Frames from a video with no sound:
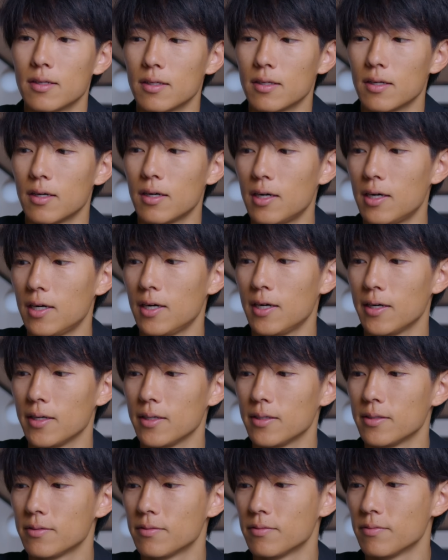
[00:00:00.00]
はぁ、
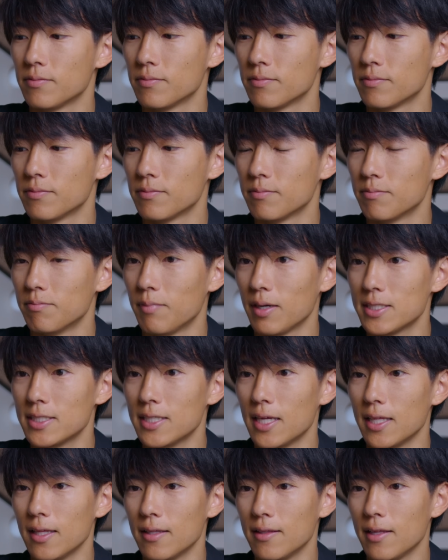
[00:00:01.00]
あ、マジ
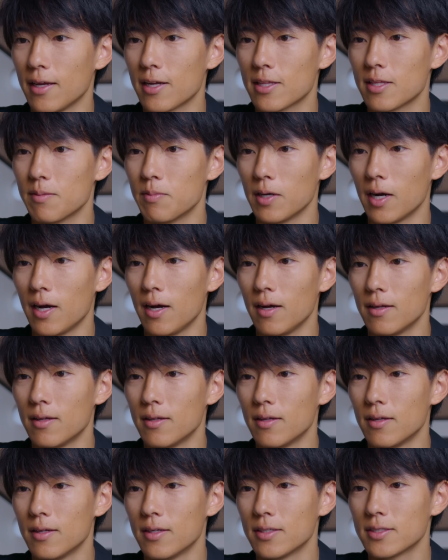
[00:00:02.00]
でネガティブが
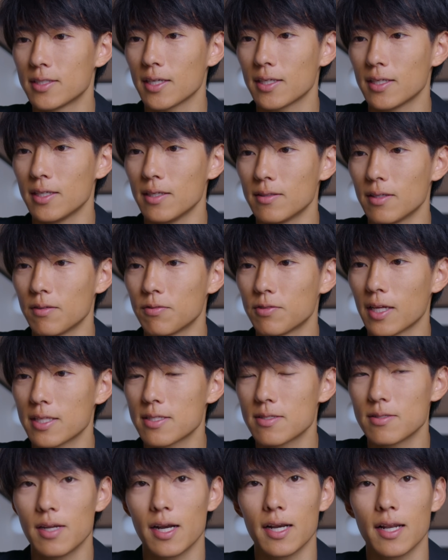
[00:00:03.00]
さっき言った2
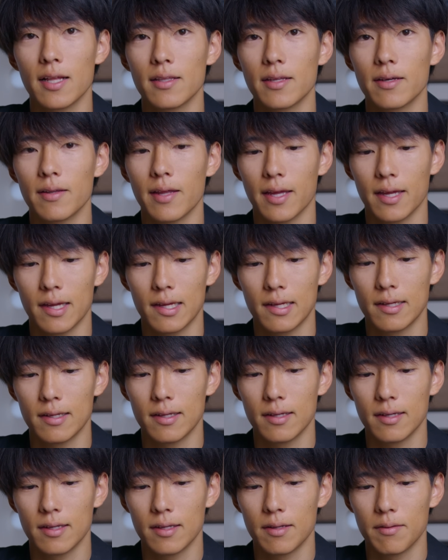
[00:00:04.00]
つぐらいなんだよね。
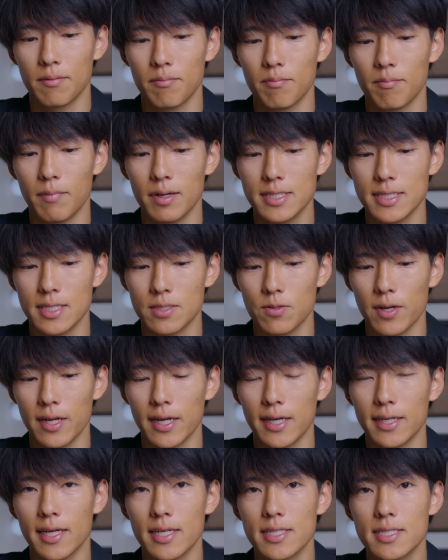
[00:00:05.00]
マジでそれ以外ないで